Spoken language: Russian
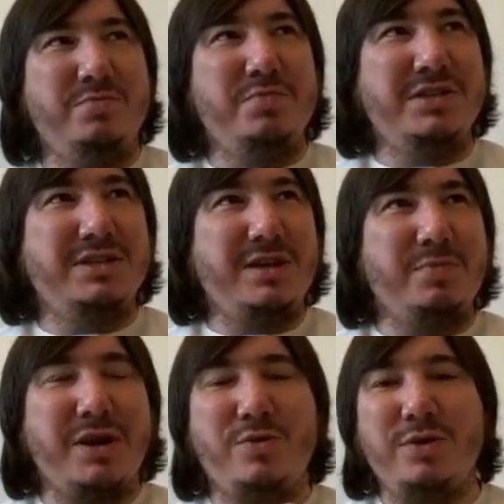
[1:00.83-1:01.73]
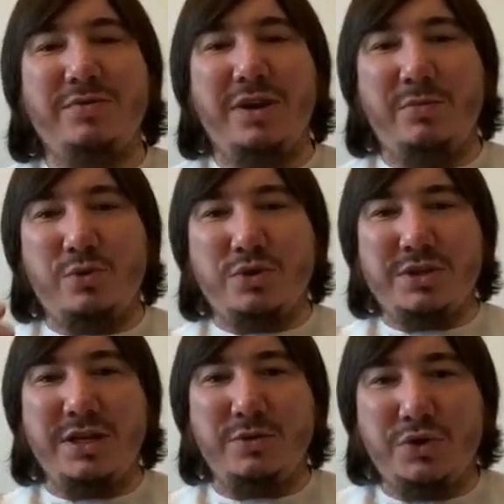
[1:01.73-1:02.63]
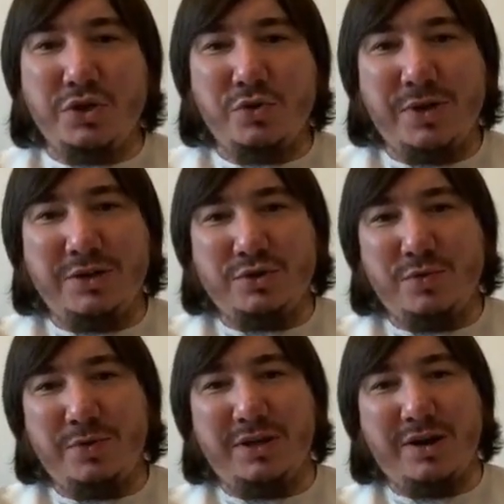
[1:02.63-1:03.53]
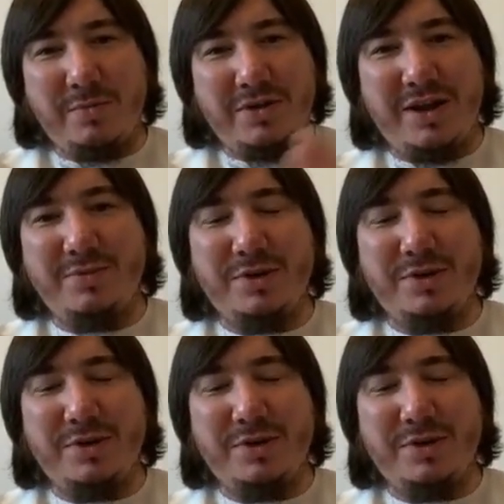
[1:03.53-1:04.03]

быстро проходит время уже. Следующий джума наступил, Рамадан